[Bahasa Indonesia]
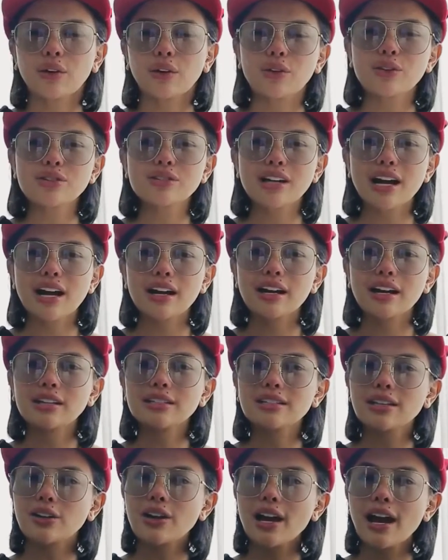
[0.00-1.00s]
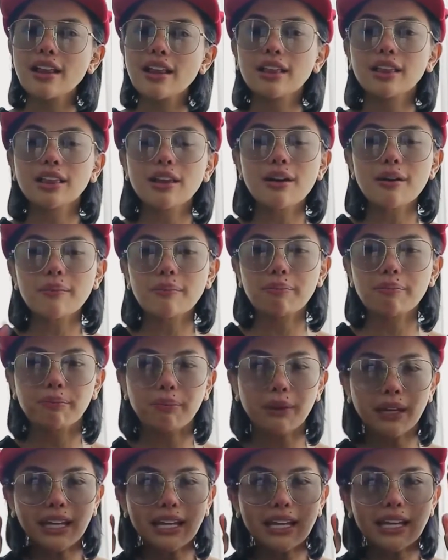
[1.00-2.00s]
Dia bikin begitu.
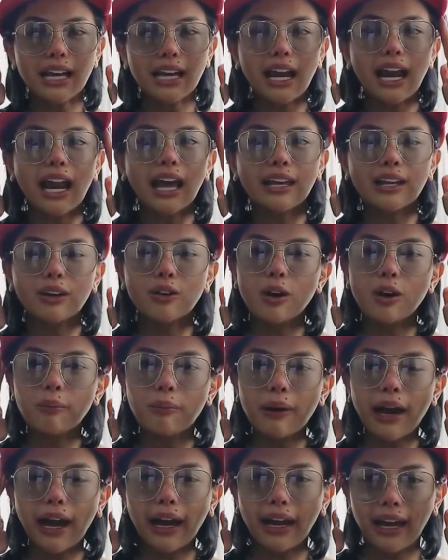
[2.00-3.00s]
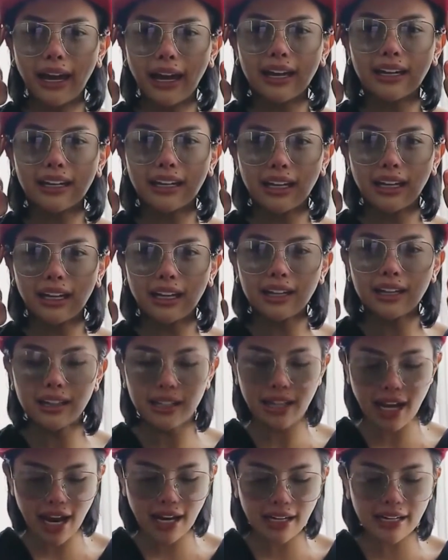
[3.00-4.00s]
Satu apalah yang
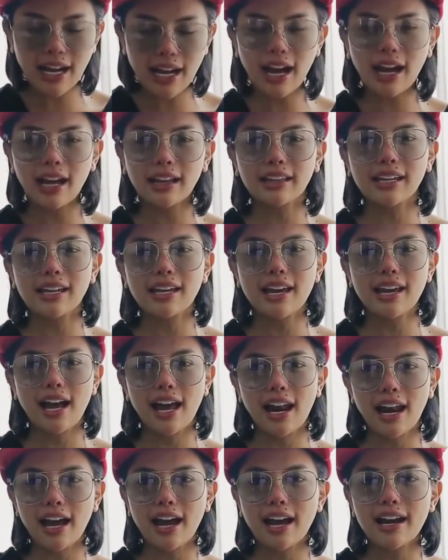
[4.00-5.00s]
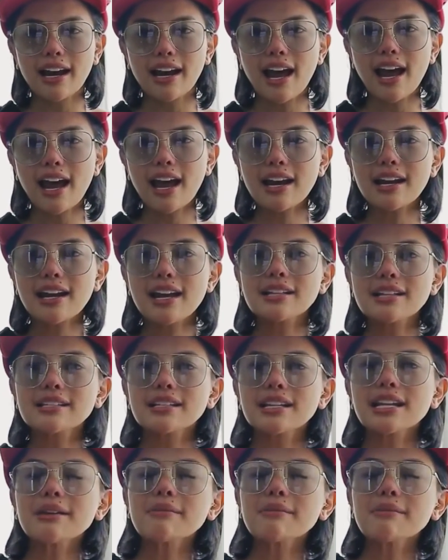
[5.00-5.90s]
bikin gue mungkin merasa pusing